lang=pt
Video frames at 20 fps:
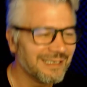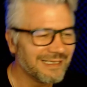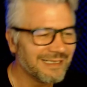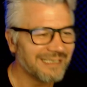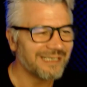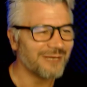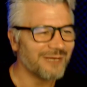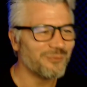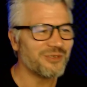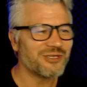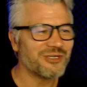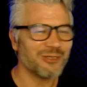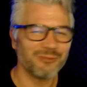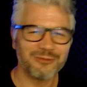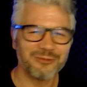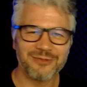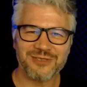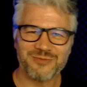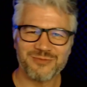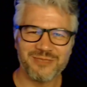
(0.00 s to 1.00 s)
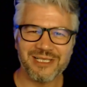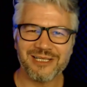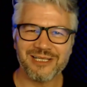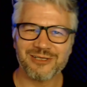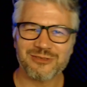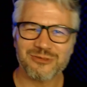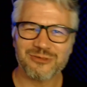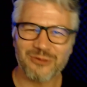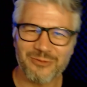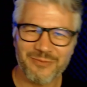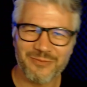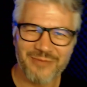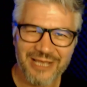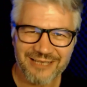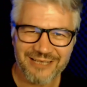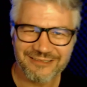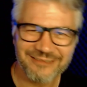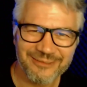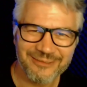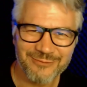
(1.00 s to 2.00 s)
Eu me chamo Luiz Miller, sou
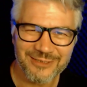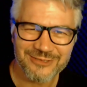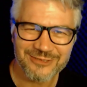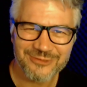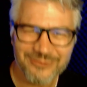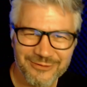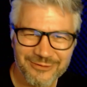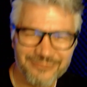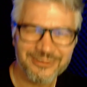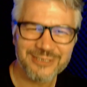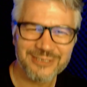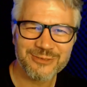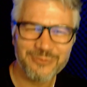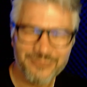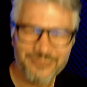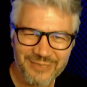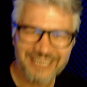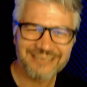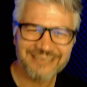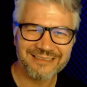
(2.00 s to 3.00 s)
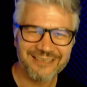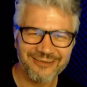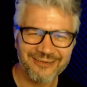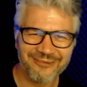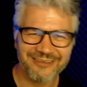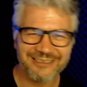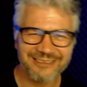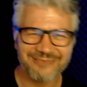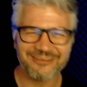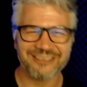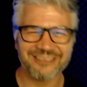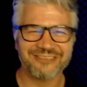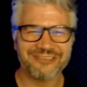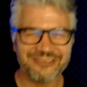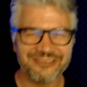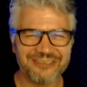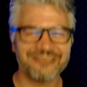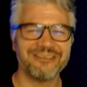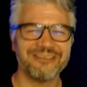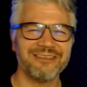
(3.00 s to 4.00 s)
mestre maçom e faço parte da Ordem
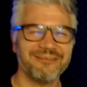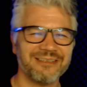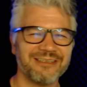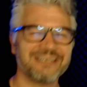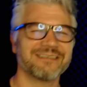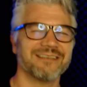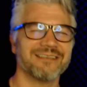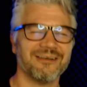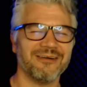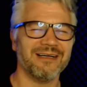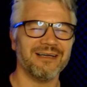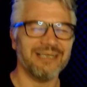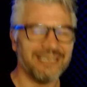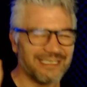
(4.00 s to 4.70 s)
Maçônica Universal.